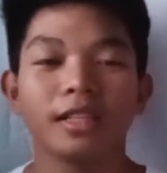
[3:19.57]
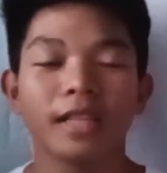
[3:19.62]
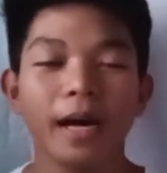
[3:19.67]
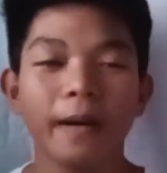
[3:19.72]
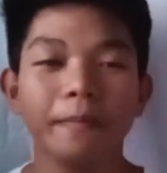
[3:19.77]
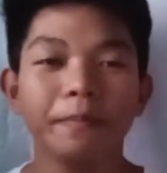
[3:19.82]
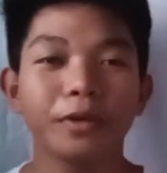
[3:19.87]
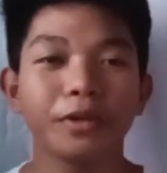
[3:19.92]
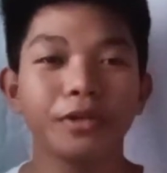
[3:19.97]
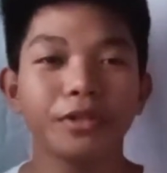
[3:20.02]

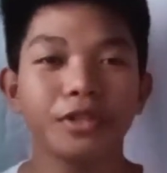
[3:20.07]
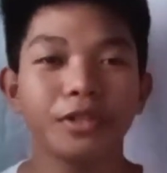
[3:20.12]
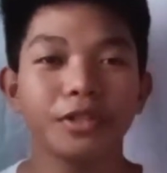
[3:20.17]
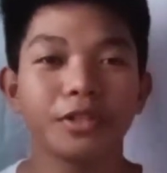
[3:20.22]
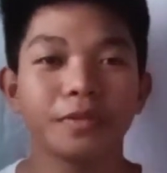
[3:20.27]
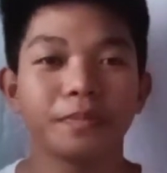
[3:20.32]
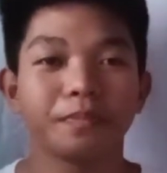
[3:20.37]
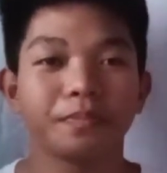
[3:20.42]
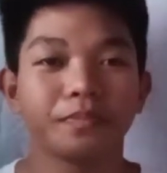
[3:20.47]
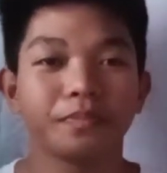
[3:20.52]

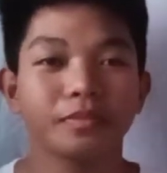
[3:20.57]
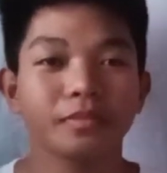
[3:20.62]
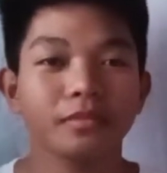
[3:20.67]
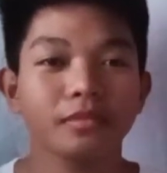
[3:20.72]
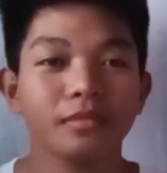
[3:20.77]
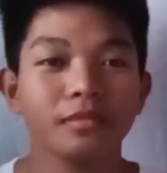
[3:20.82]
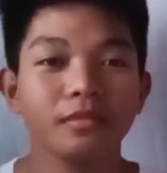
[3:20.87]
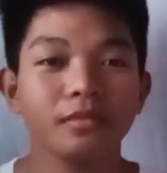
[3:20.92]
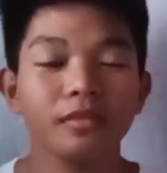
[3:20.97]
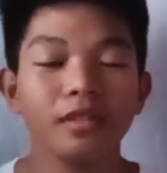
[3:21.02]
Tapos
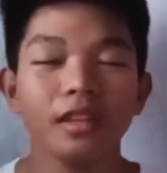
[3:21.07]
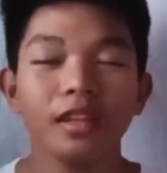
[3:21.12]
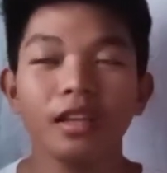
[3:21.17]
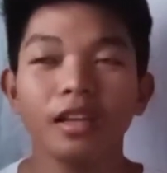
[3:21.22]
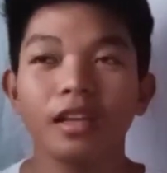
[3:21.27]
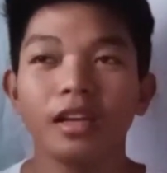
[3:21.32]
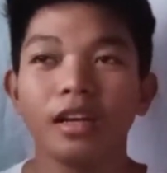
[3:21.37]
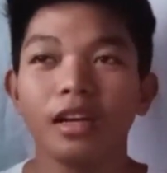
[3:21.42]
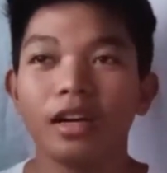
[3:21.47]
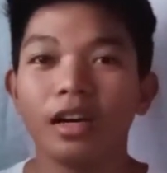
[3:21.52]

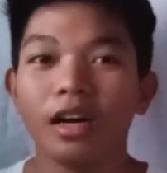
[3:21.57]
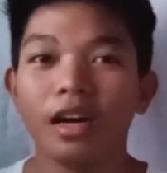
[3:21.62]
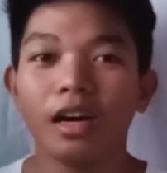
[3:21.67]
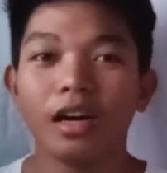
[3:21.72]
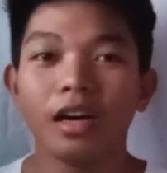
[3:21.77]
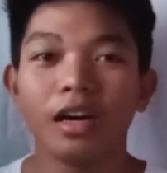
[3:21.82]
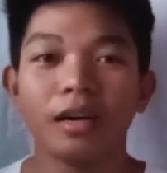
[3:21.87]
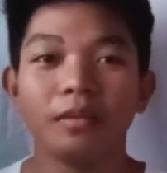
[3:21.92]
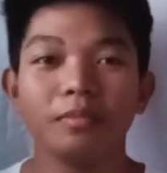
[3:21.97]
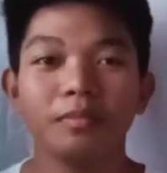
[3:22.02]

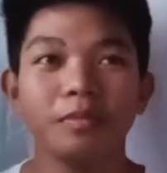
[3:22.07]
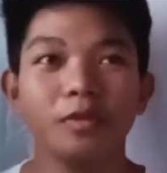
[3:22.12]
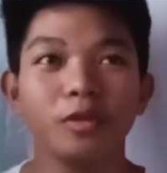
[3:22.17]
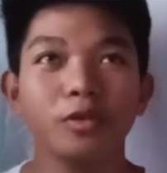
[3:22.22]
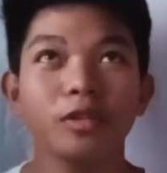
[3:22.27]
um,